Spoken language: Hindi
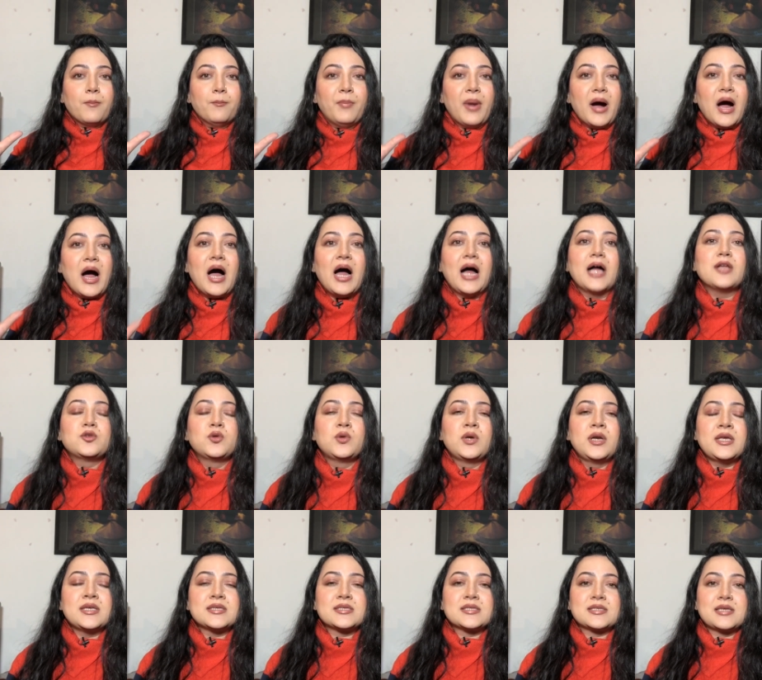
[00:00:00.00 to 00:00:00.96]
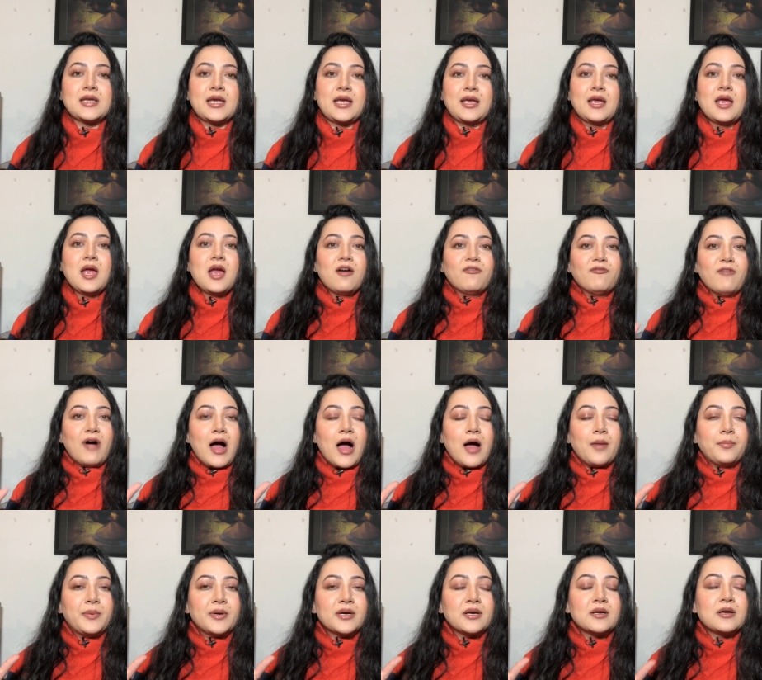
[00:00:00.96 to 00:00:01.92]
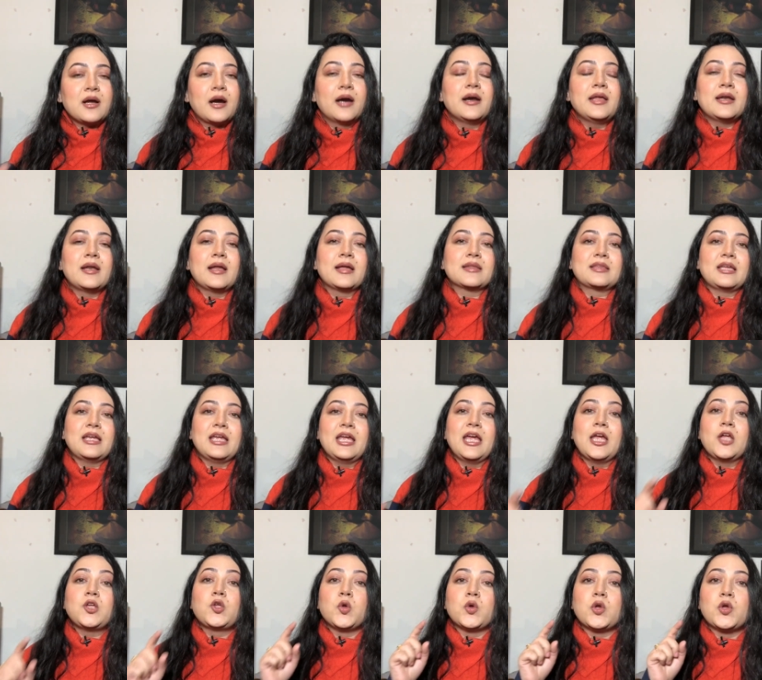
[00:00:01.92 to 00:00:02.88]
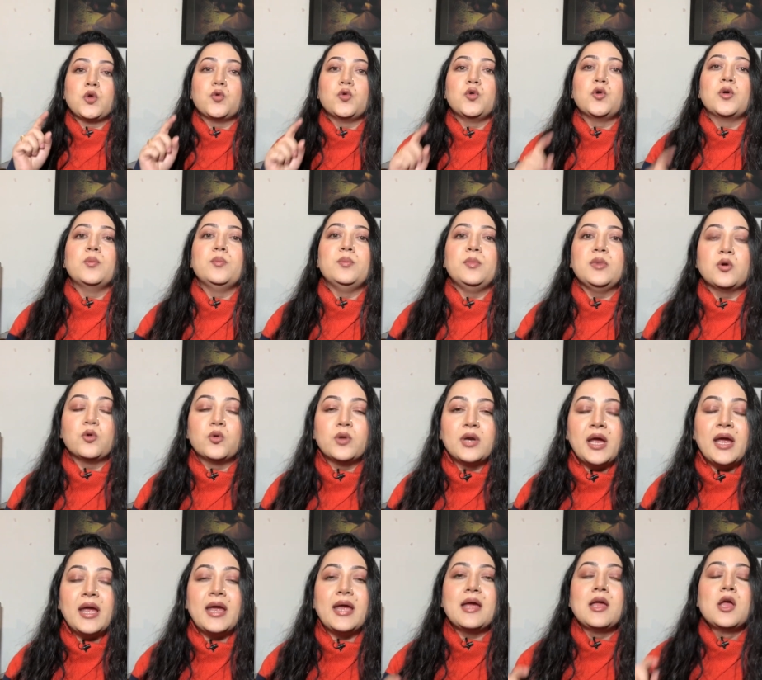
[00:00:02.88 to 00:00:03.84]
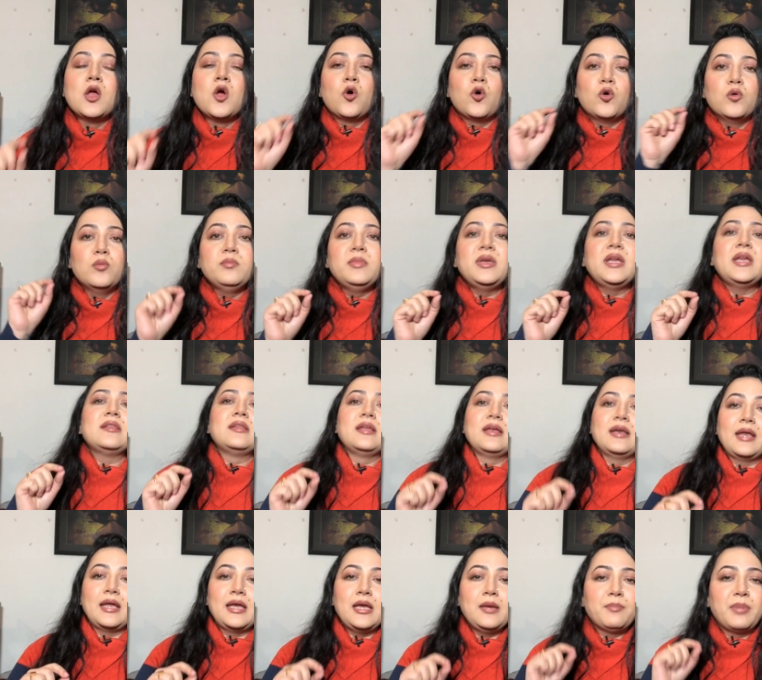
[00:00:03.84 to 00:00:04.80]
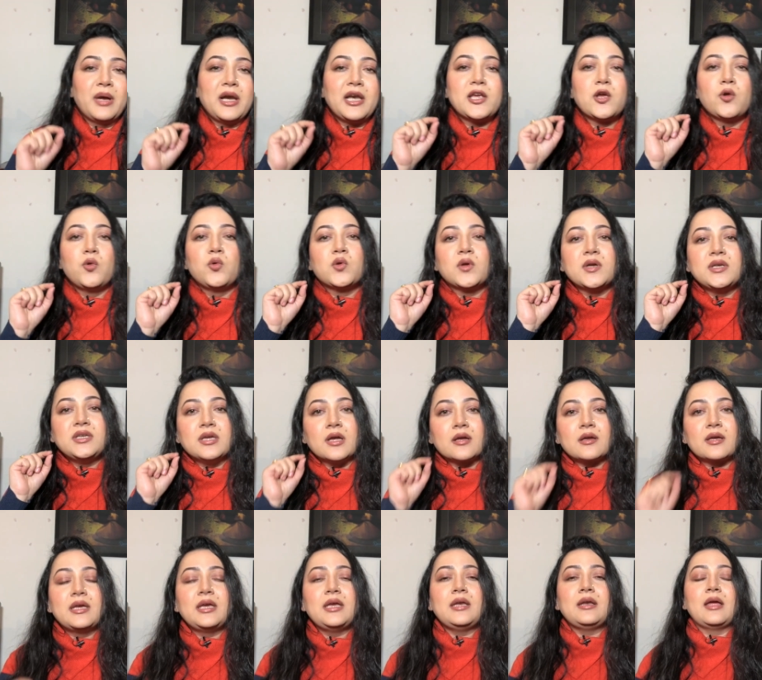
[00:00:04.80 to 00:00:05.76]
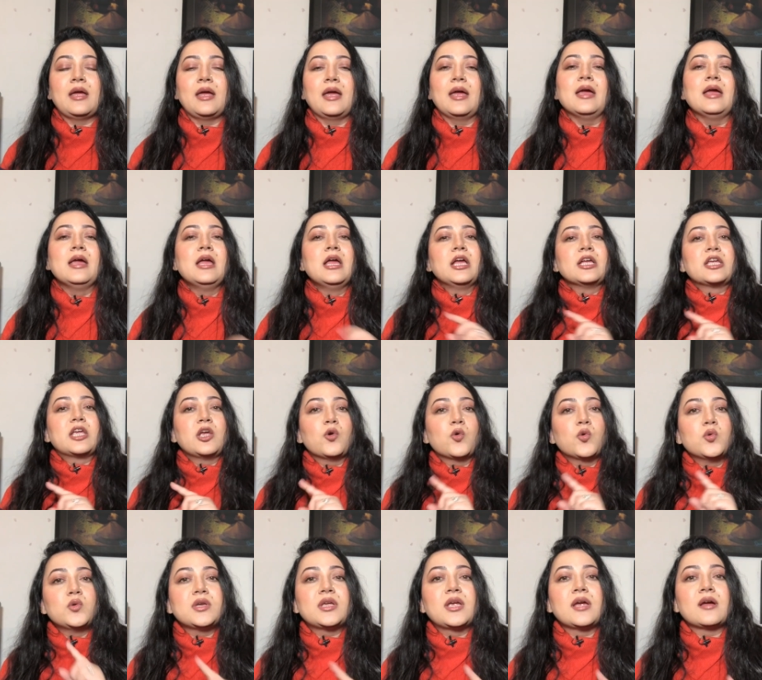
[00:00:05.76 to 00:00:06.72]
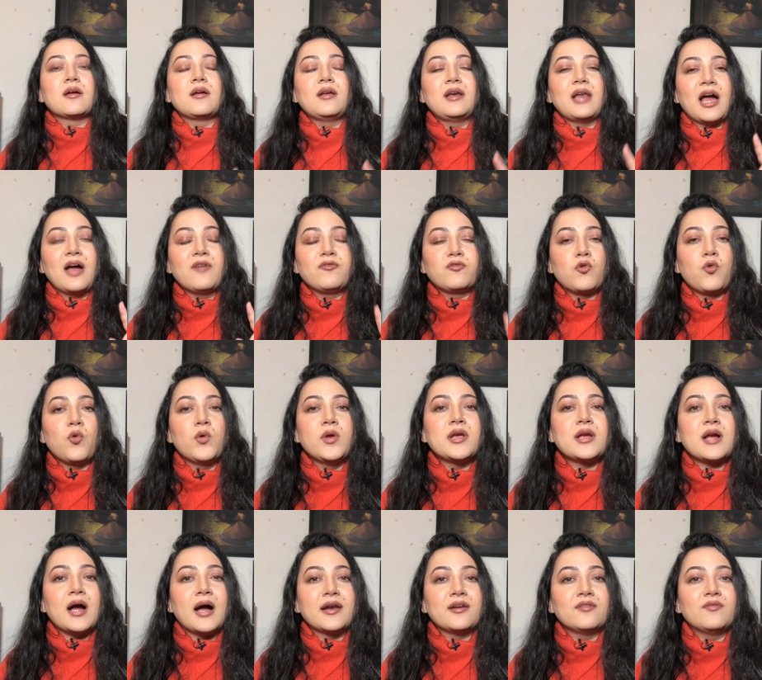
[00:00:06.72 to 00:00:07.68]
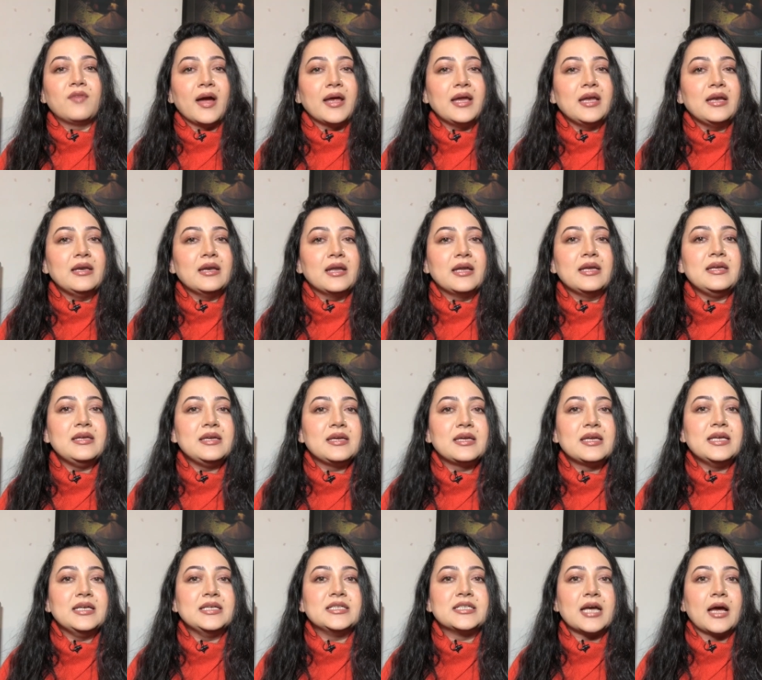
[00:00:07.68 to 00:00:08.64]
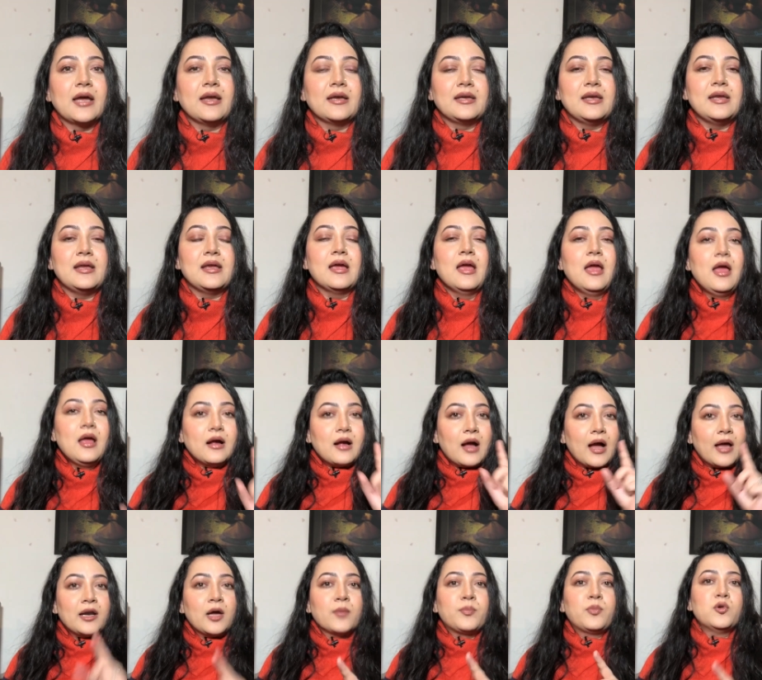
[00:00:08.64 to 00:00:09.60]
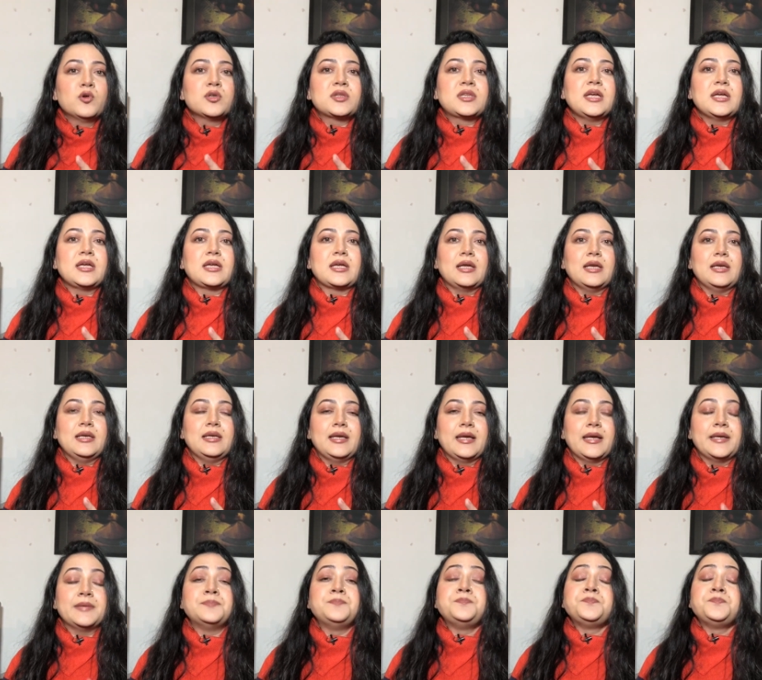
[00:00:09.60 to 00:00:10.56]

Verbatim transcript: बहादुरी से वहाँ पर खड़े रहते हैं क्योंकि उन, उन्हें उम्मीद ही नहीं बल्कि उनको यकीन है कि उनके खिलाफ कोई कार्रवाई नहीं की जाएगी खानापूर्ति के लिए